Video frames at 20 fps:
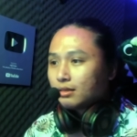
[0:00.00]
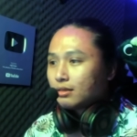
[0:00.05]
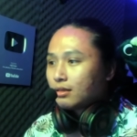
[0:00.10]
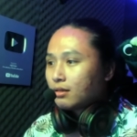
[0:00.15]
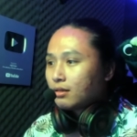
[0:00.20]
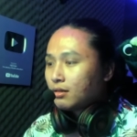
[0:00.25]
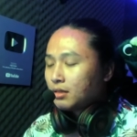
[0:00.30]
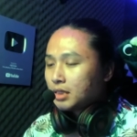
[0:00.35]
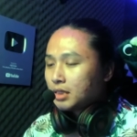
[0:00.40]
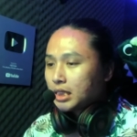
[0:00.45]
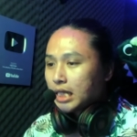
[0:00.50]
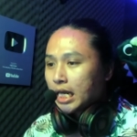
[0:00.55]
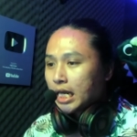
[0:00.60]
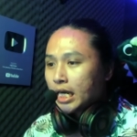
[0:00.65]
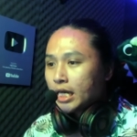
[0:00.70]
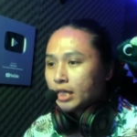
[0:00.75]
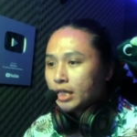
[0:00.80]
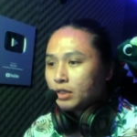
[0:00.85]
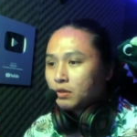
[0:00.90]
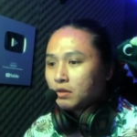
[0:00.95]
terus
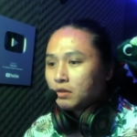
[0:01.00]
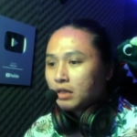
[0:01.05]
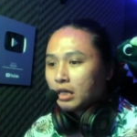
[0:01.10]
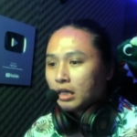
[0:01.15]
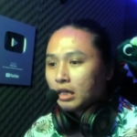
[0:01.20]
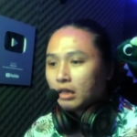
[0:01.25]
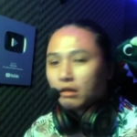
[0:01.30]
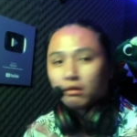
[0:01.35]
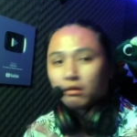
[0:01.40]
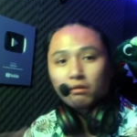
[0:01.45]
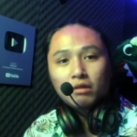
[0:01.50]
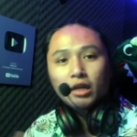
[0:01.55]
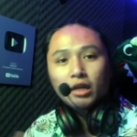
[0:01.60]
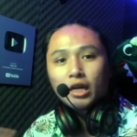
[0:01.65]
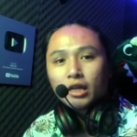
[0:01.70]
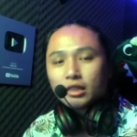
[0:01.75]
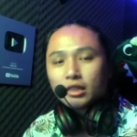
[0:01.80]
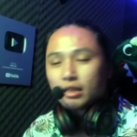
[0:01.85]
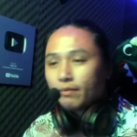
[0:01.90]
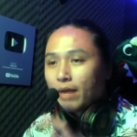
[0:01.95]
ada juga
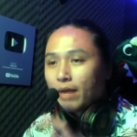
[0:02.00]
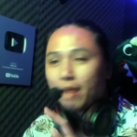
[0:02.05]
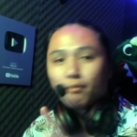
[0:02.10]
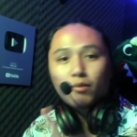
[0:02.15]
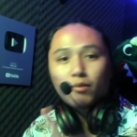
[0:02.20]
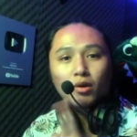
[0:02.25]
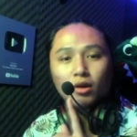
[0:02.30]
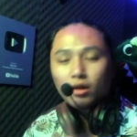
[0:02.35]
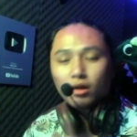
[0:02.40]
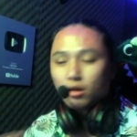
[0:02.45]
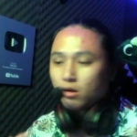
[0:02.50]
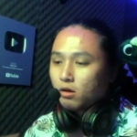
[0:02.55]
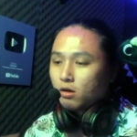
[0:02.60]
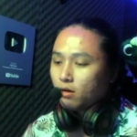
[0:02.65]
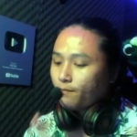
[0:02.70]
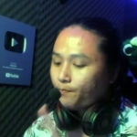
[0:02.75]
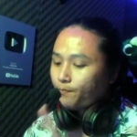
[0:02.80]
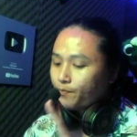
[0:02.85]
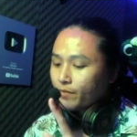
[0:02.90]
Kruger siapa Apollo